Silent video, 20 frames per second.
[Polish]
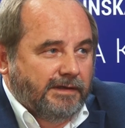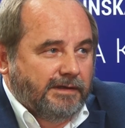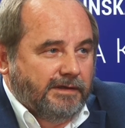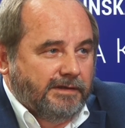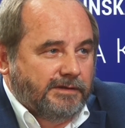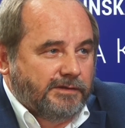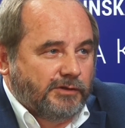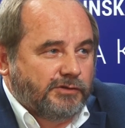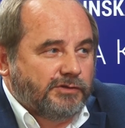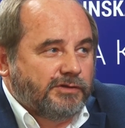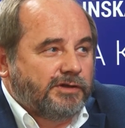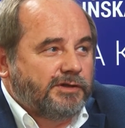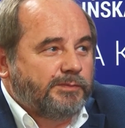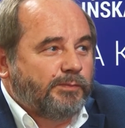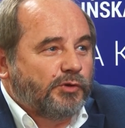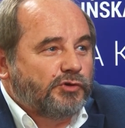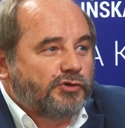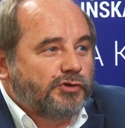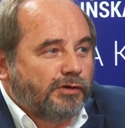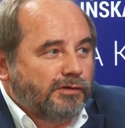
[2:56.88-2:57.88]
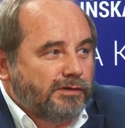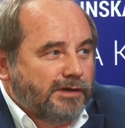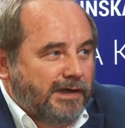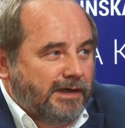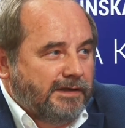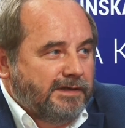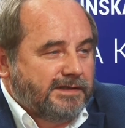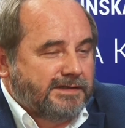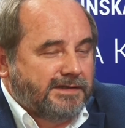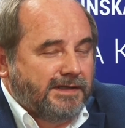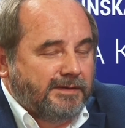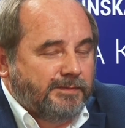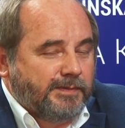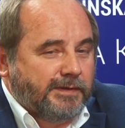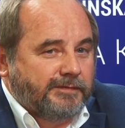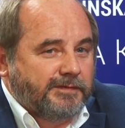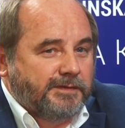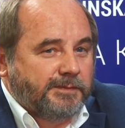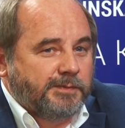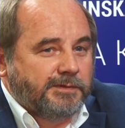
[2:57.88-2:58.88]
E, coś, co ich pociąga, jest
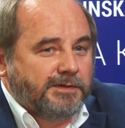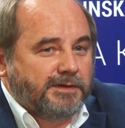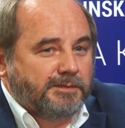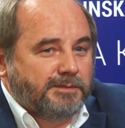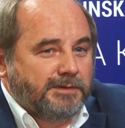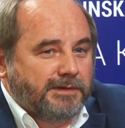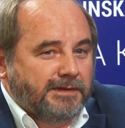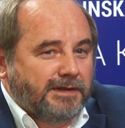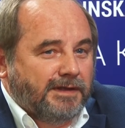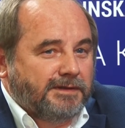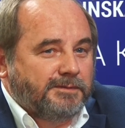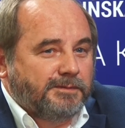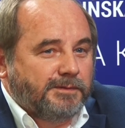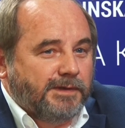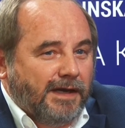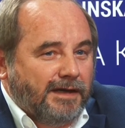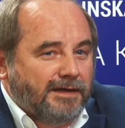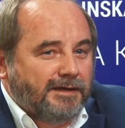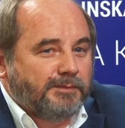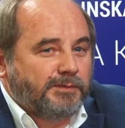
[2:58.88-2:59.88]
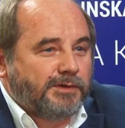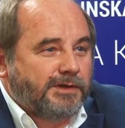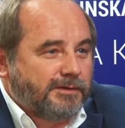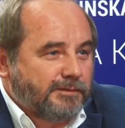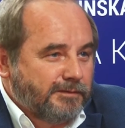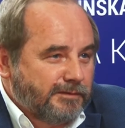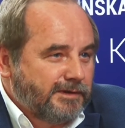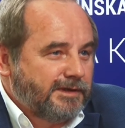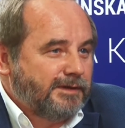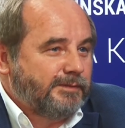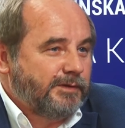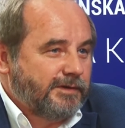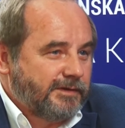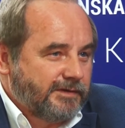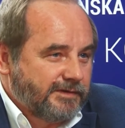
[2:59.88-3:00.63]
najprawdopodobniej naturalnym kierunkiem ich